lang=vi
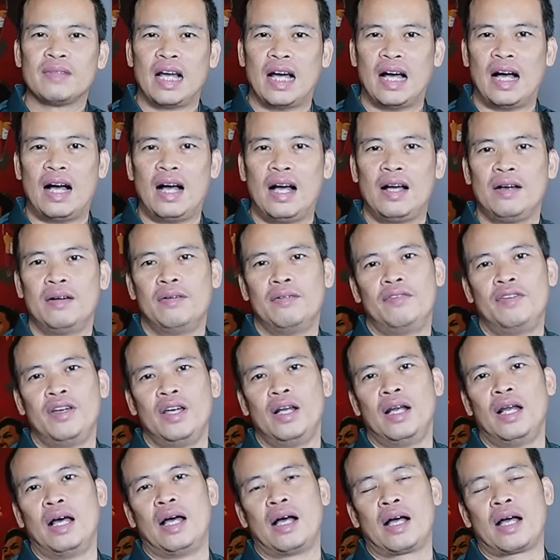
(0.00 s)
Đó, vì
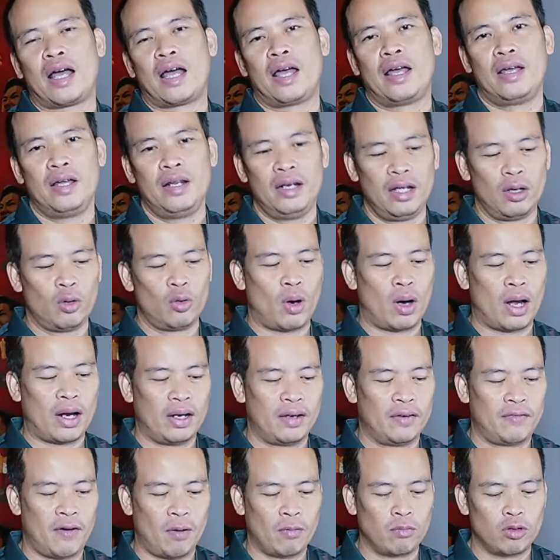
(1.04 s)
là cái liên quan
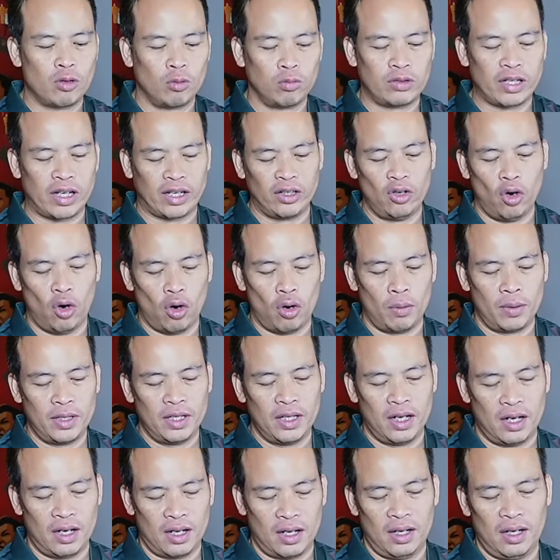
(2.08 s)
đến phòng chống cháy nổ bây
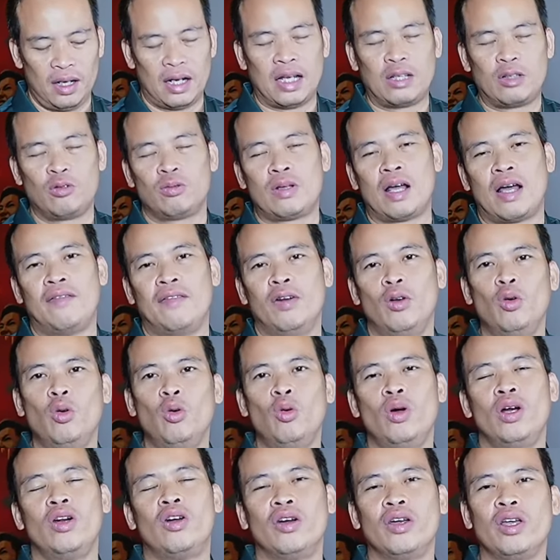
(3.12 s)
giờ ấy, là chúng ta phải luôn
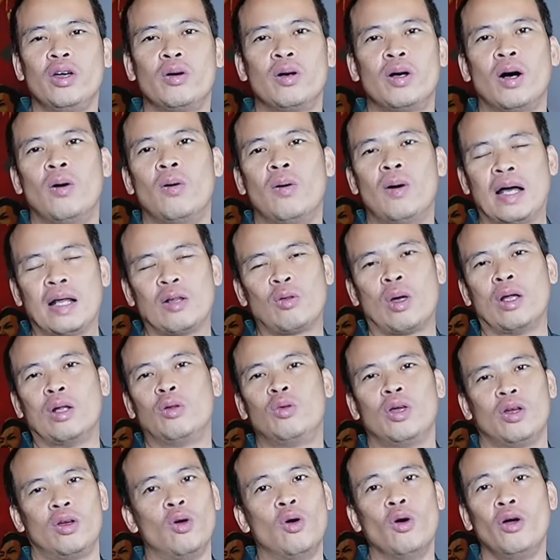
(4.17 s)
luôn có yêu cầu an toàn
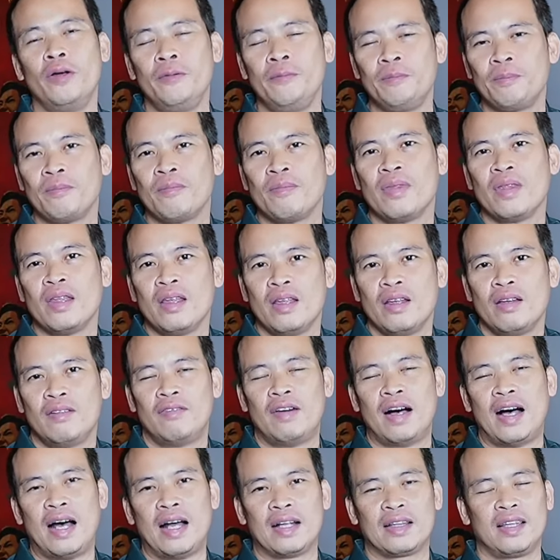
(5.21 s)
tuyệt đối.
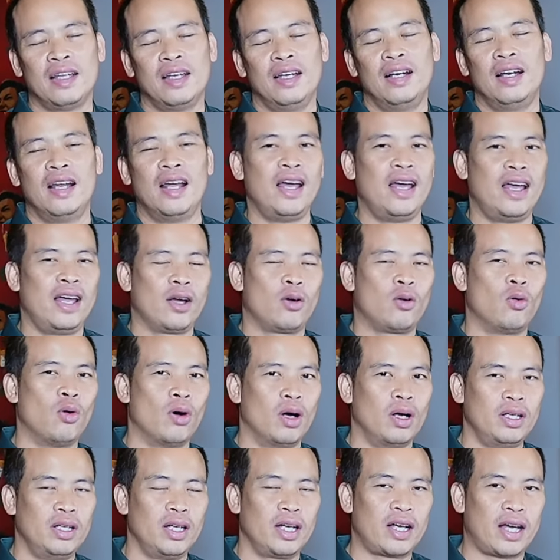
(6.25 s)
Và tỷ lệ
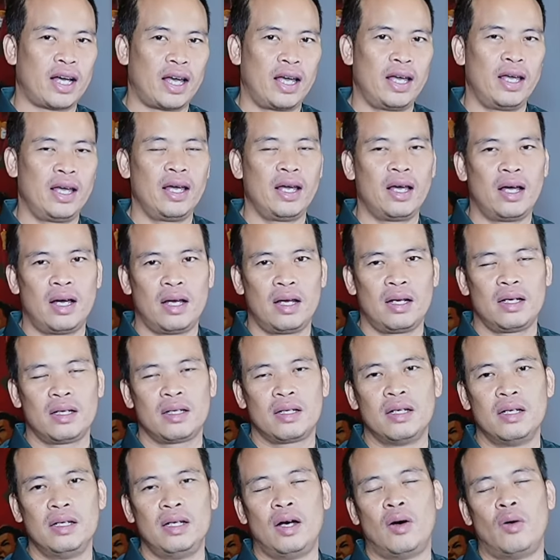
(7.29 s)
của những cái
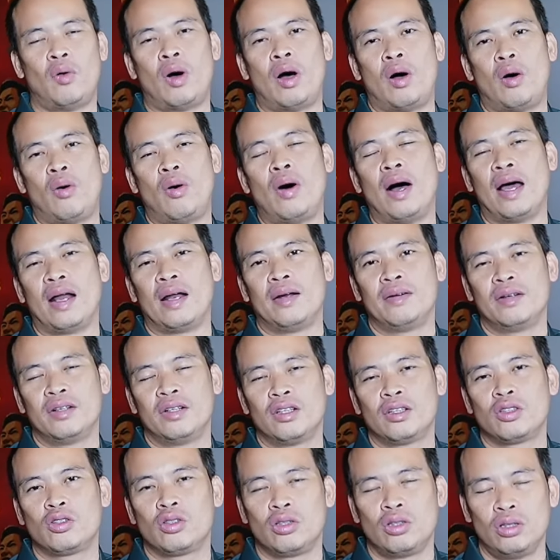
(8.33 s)
cơn hỏa hoạn
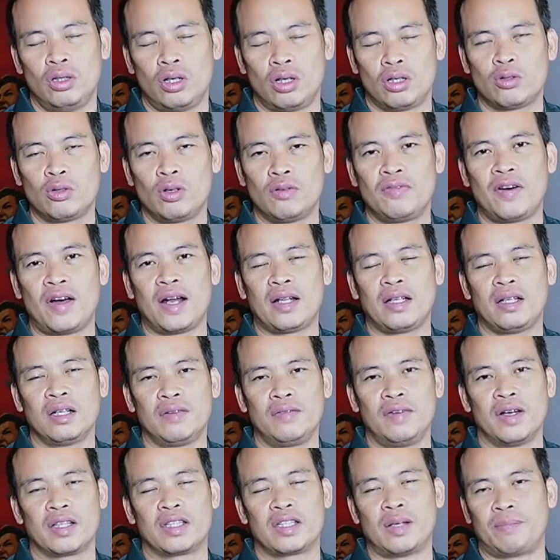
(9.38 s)
nó xuất phát từ cái
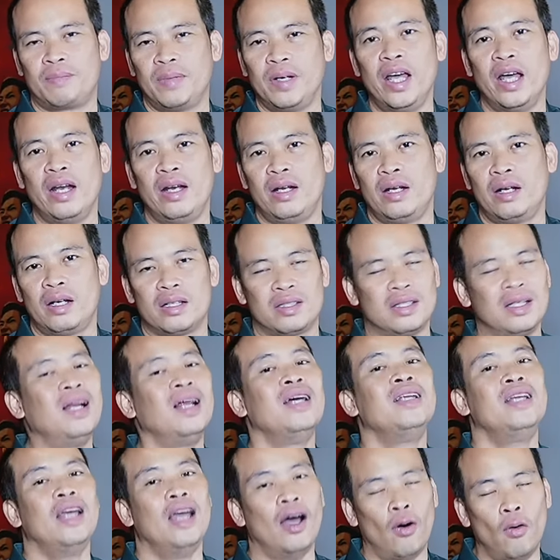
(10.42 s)
việc chập điện nên là rất là
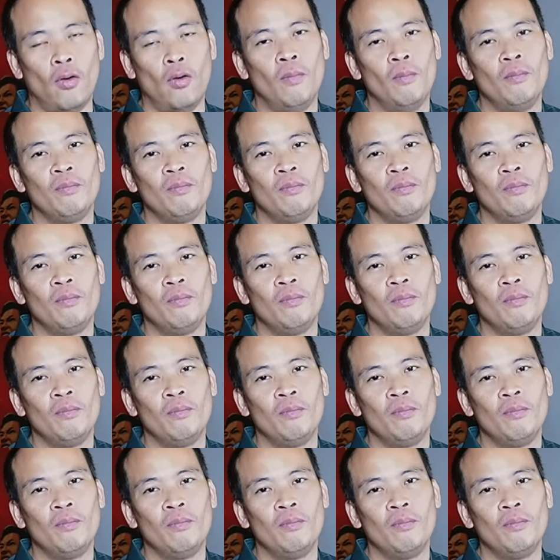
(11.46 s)
nhiều.